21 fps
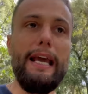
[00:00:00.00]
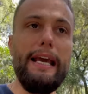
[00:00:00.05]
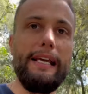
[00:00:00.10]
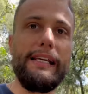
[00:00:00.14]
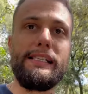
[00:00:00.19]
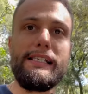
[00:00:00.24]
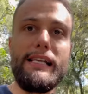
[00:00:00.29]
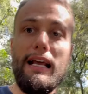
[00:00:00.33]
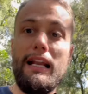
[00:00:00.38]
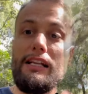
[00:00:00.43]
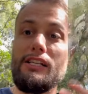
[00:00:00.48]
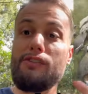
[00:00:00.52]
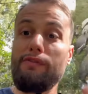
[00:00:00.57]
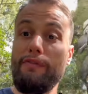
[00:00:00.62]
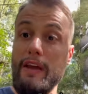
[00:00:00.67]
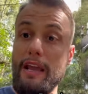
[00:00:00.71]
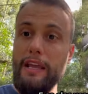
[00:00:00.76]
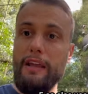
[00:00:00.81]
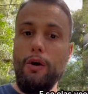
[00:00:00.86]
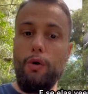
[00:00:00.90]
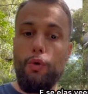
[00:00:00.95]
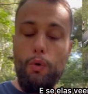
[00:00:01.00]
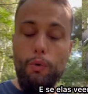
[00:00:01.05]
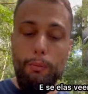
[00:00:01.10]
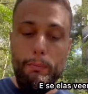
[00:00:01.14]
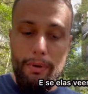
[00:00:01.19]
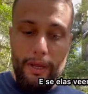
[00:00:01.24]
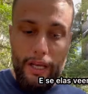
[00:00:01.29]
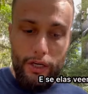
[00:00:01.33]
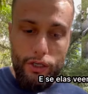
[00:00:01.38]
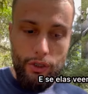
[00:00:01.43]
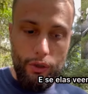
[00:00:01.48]
e se elas veem algum
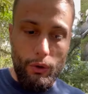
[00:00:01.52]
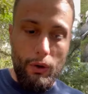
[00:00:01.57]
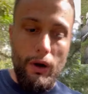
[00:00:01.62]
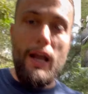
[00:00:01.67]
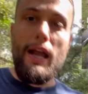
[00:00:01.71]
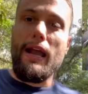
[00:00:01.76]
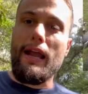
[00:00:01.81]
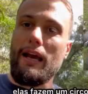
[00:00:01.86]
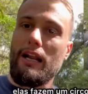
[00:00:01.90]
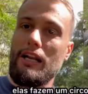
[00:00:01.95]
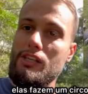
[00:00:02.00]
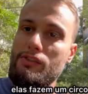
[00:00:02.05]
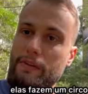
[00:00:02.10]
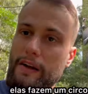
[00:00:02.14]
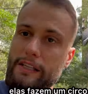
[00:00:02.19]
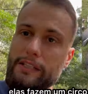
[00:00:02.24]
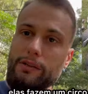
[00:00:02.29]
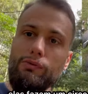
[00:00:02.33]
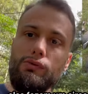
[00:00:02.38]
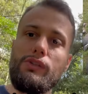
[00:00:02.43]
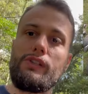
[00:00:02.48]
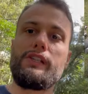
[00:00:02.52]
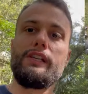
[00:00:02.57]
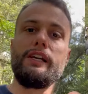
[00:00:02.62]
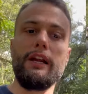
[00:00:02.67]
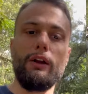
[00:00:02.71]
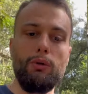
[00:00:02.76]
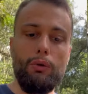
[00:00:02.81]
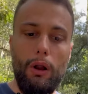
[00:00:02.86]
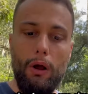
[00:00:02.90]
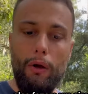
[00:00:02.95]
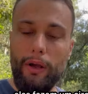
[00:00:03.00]
bicho, elas fazem um
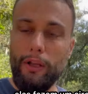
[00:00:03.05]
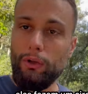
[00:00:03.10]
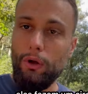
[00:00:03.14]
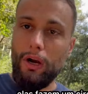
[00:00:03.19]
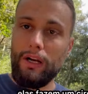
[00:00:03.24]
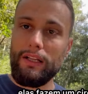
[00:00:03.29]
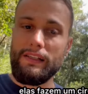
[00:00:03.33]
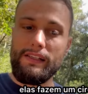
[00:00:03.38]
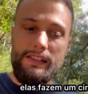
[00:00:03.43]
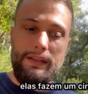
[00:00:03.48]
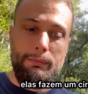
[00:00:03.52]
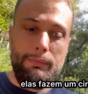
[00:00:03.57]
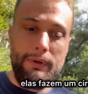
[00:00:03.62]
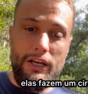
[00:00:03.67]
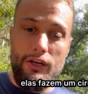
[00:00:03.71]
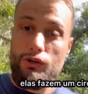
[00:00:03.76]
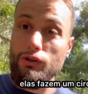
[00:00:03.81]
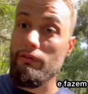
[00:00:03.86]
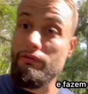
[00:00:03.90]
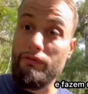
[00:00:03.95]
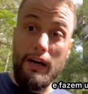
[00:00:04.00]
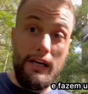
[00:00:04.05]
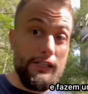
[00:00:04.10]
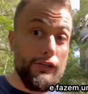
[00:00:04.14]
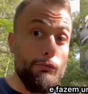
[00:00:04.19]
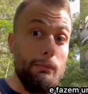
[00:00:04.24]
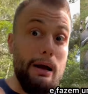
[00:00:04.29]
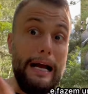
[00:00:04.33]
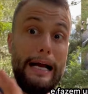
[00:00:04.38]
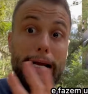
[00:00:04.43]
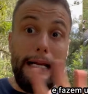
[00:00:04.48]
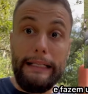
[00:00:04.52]
círculo ao redor desse bicho e fazem
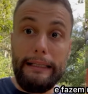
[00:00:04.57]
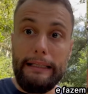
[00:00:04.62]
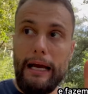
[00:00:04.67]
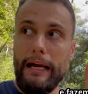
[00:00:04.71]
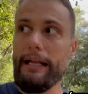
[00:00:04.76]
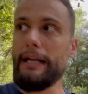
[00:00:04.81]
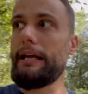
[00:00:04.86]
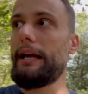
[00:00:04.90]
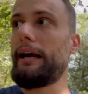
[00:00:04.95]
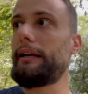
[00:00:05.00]
uma gritaria,